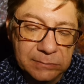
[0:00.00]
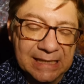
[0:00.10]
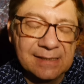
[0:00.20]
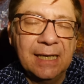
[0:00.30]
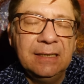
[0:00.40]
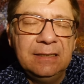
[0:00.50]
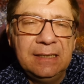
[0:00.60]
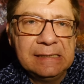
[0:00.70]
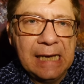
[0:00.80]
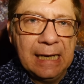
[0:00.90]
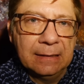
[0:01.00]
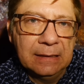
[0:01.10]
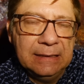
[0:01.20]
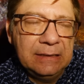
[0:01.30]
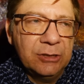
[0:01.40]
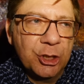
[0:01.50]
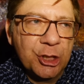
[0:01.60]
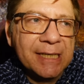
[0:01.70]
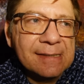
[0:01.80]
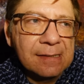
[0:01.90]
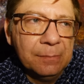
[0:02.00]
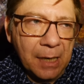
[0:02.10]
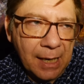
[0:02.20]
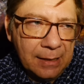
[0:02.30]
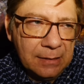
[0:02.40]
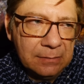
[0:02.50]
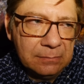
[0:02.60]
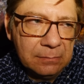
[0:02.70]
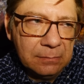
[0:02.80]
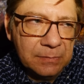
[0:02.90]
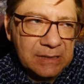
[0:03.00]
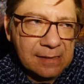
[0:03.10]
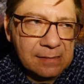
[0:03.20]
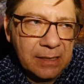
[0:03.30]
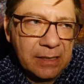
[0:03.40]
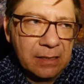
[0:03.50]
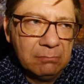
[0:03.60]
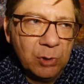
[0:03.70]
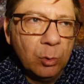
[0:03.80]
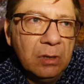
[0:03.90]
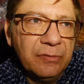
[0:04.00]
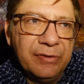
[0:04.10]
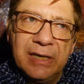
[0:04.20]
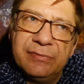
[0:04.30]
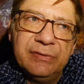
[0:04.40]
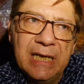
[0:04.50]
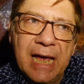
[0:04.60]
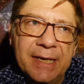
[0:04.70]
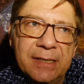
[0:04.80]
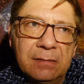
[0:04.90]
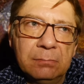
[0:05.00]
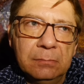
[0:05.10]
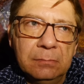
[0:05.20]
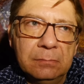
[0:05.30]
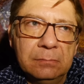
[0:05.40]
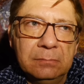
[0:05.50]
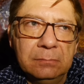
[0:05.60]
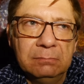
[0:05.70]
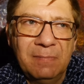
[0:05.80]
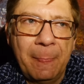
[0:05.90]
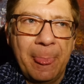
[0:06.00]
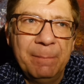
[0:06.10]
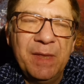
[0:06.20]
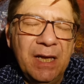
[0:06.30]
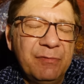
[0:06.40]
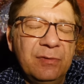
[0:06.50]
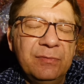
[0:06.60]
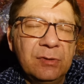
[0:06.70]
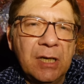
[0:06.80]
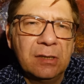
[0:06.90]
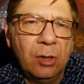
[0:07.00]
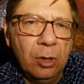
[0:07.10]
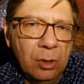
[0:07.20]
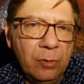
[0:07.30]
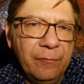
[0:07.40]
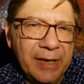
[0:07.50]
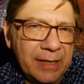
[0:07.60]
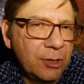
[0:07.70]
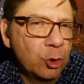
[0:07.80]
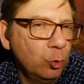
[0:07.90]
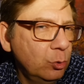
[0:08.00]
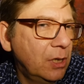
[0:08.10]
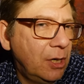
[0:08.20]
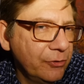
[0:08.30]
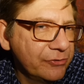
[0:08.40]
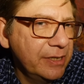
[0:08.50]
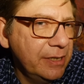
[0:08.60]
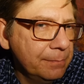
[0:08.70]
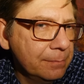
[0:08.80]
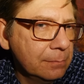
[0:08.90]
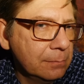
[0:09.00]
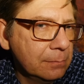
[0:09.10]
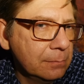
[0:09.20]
Das kann ich nicht sagen. Ich schätze mal, dass ich ungefähr vielleicht, naja, 500 Euro werde ich schon ausgeben.